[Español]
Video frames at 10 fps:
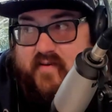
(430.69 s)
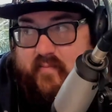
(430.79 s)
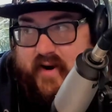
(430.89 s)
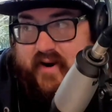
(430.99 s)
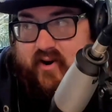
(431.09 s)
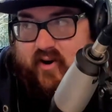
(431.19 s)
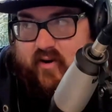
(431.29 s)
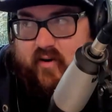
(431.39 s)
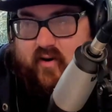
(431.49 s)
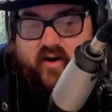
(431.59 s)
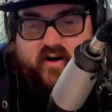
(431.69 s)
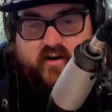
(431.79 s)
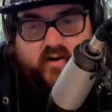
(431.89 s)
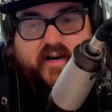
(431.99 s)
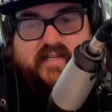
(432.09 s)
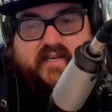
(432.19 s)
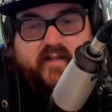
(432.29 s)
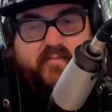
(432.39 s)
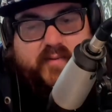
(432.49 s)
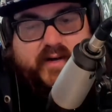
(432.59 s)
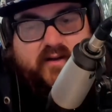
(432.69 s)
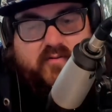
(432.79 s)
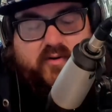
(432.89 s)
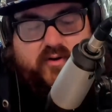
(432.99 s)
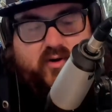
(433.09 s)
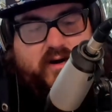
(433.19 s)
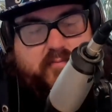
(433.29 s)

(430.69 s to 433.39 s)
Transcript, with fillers: Pero corre el sistema operativo y todas